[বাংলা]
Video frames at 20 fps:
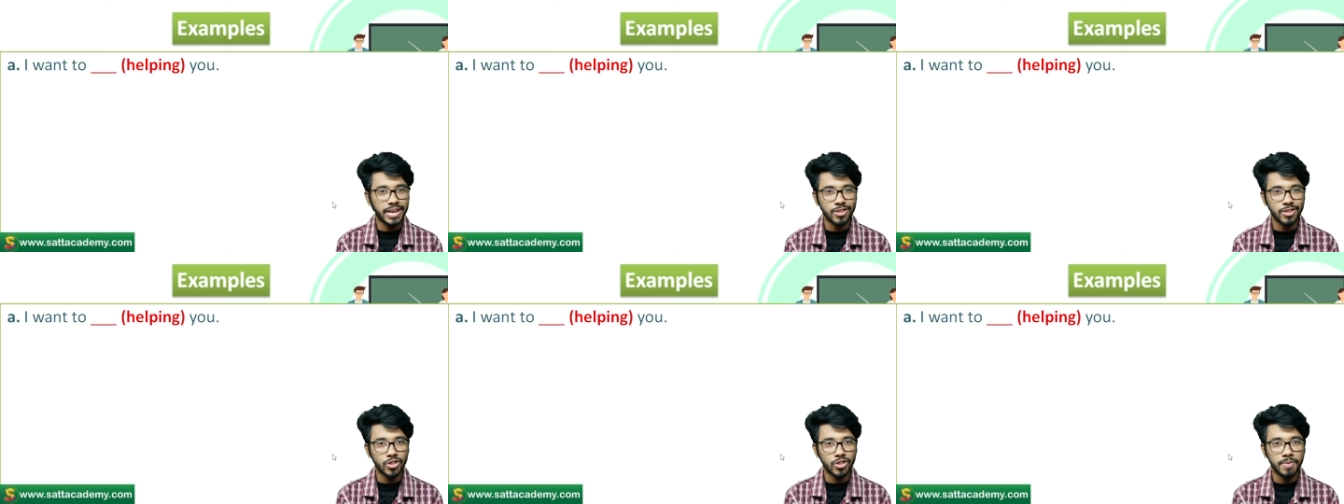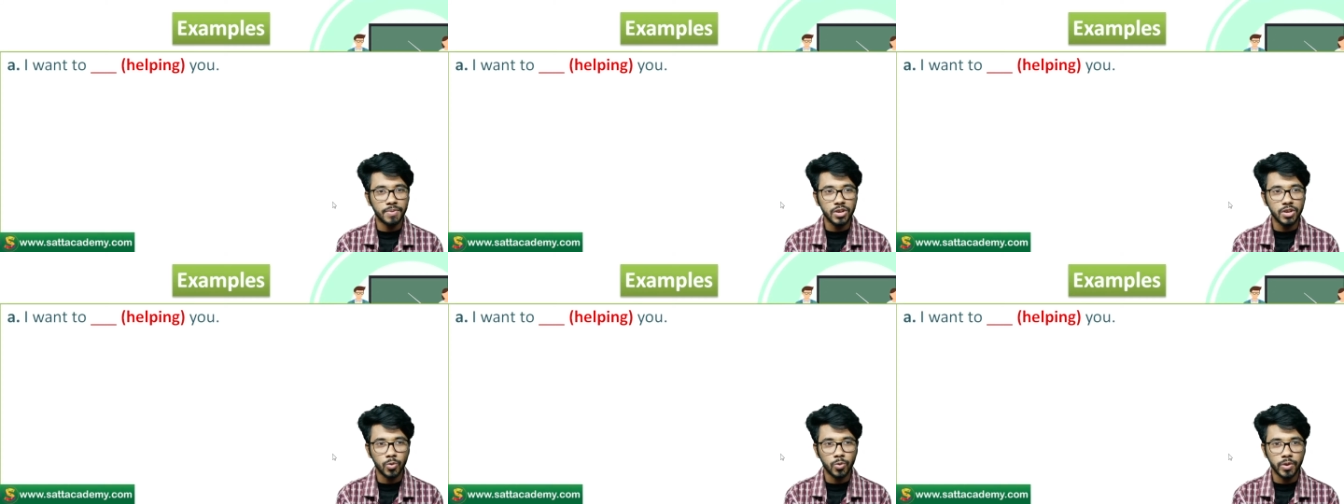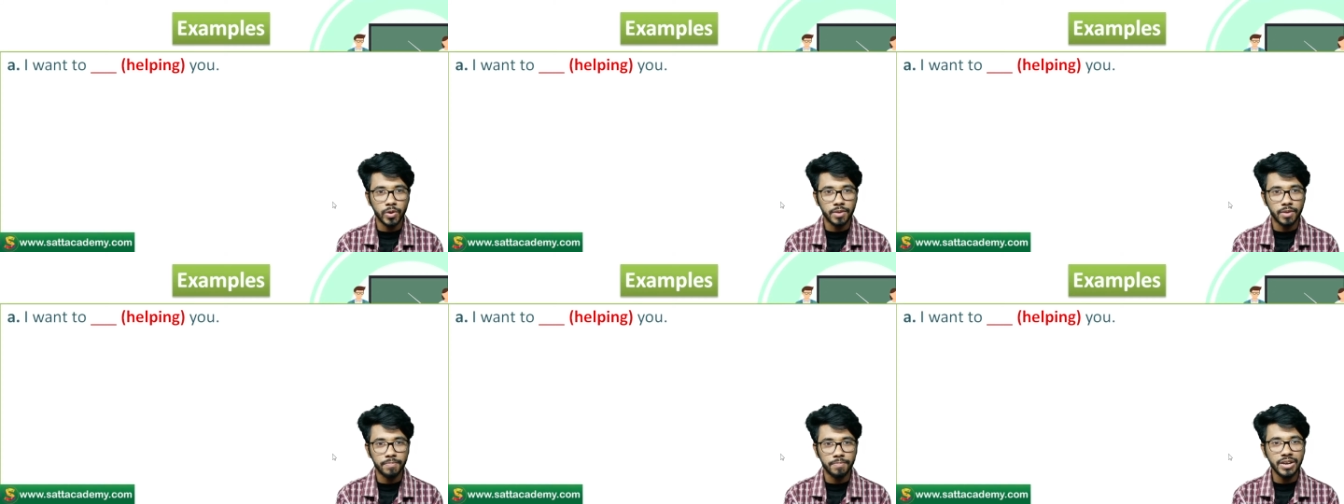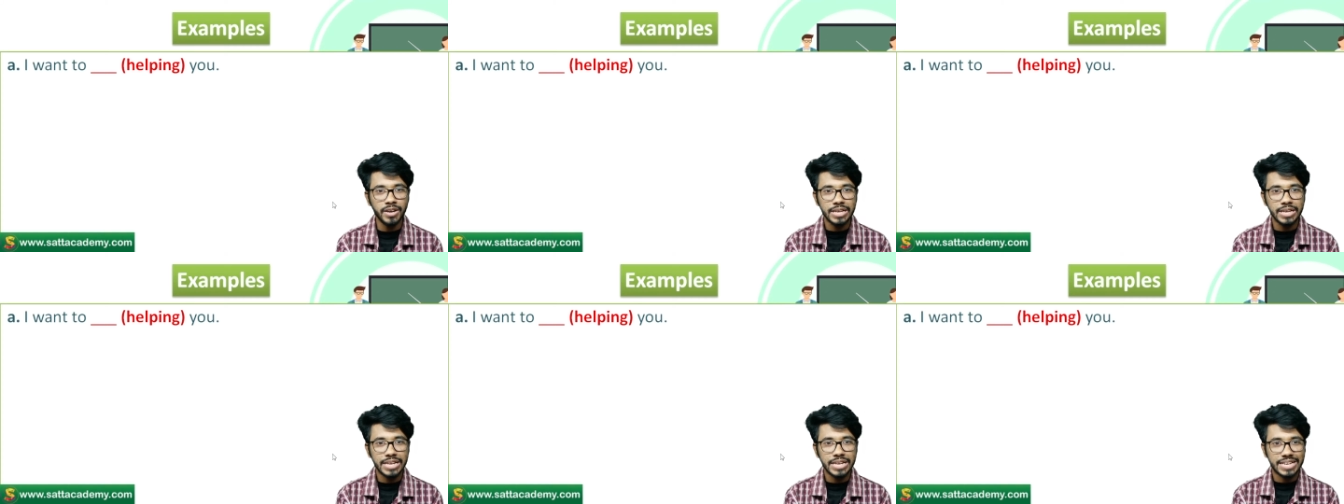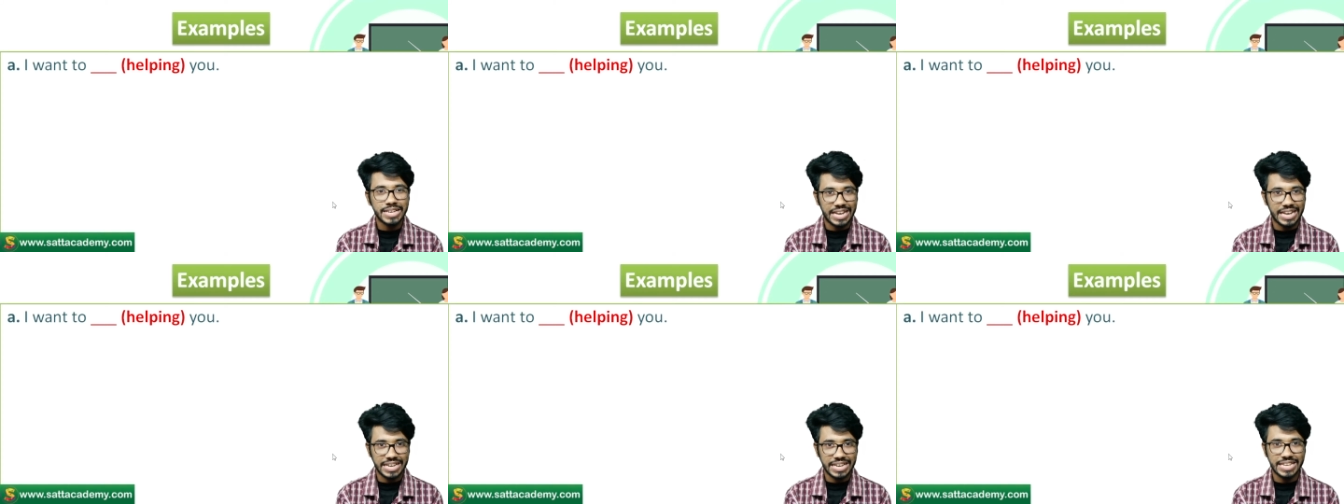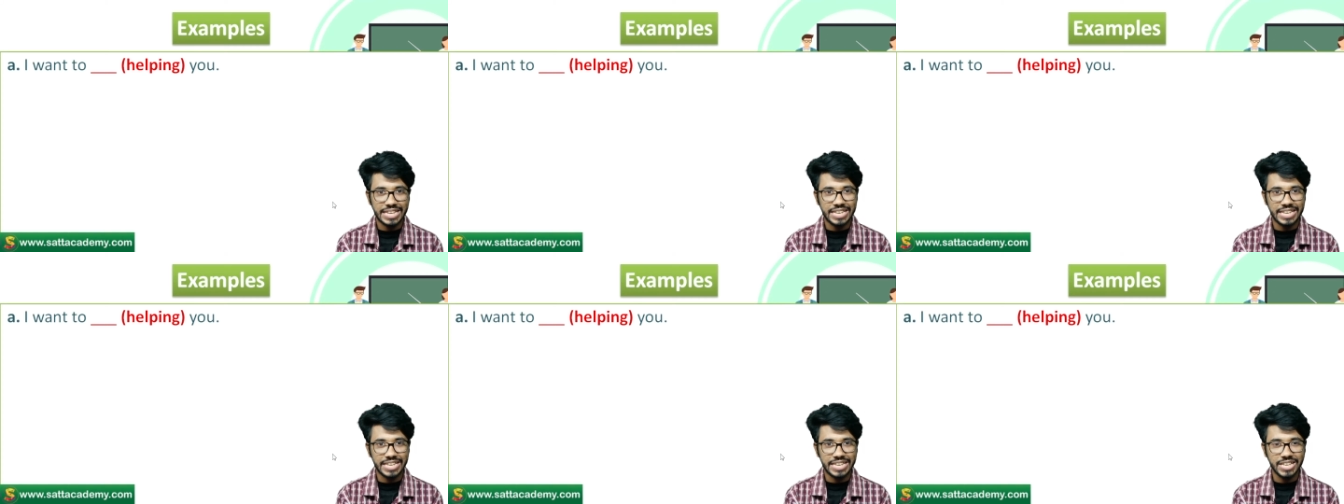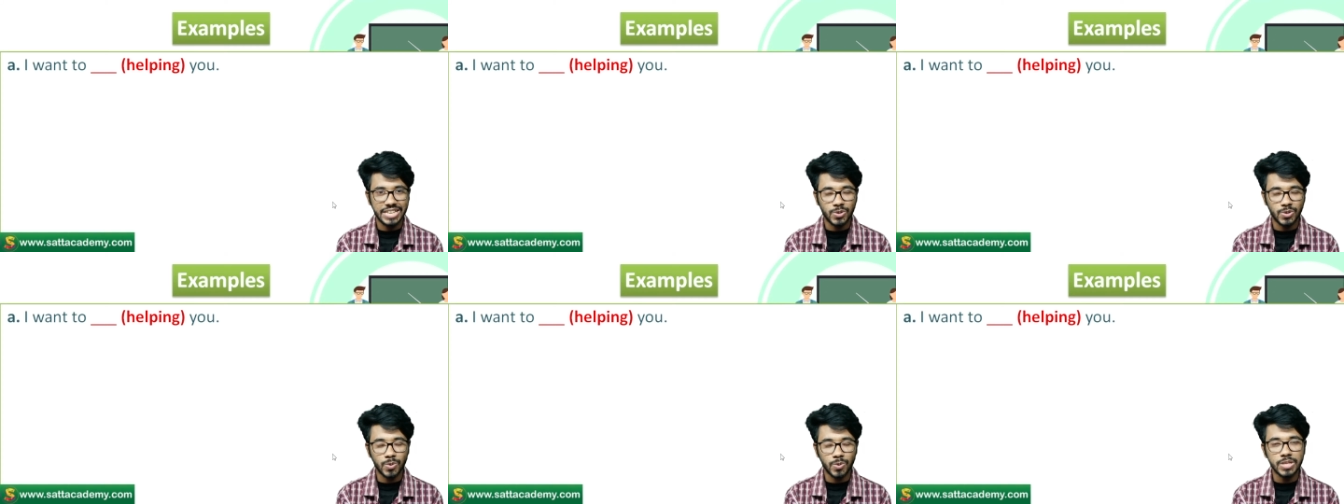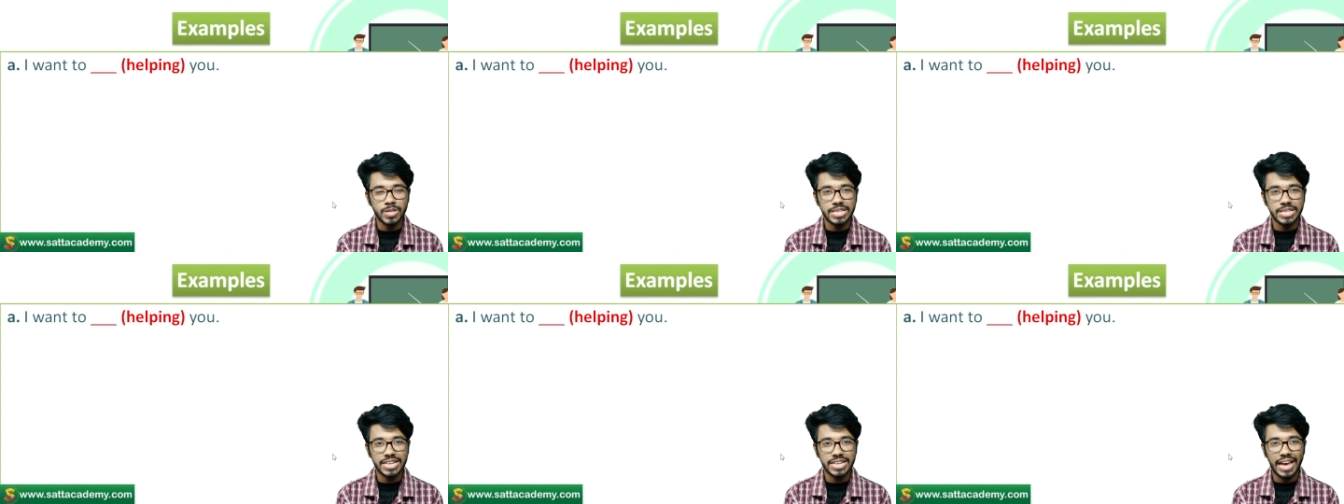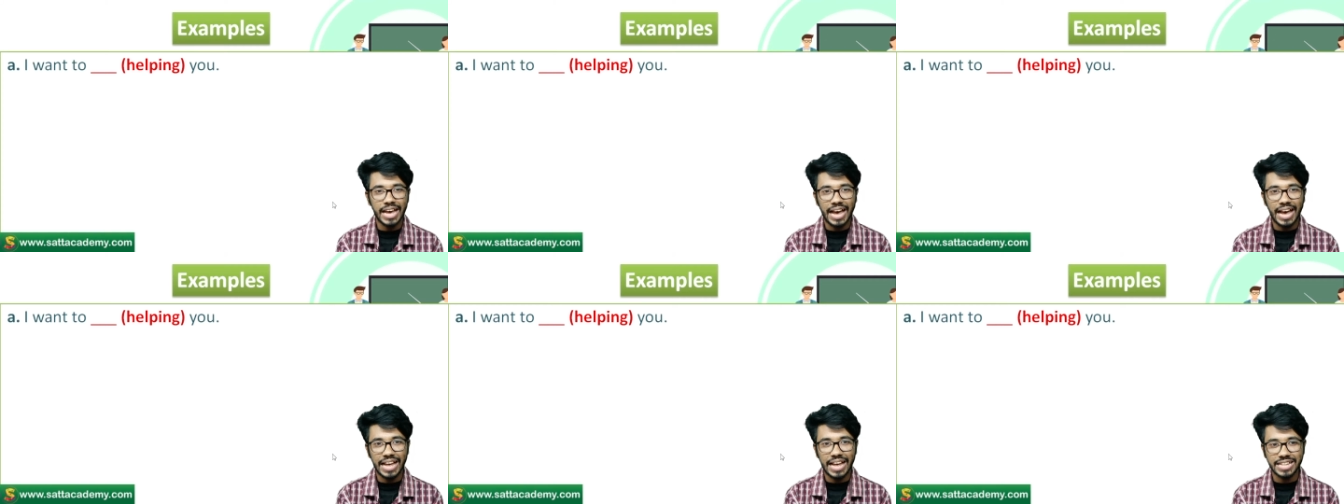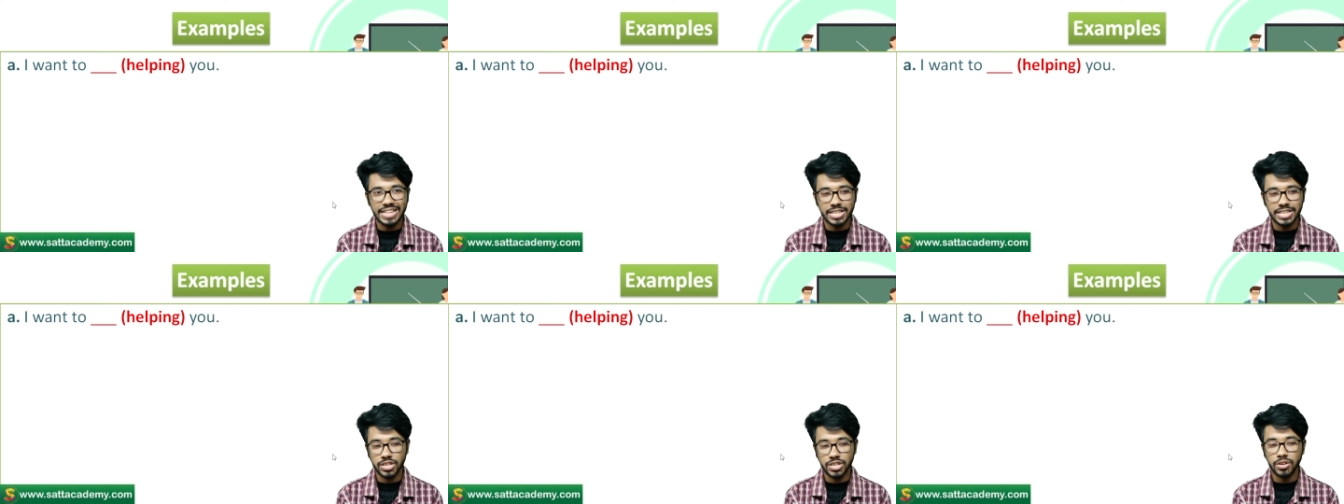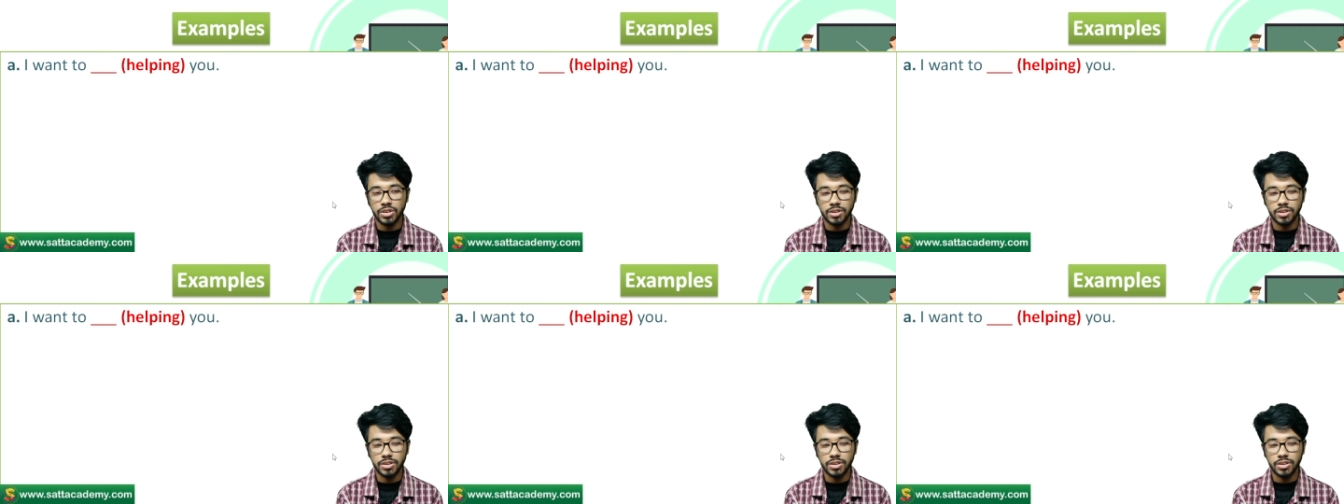এটা কিন্তু আমাদের রুল নাম্বার নাইনকে ইন্ডিকেট করছে অ্যান্ড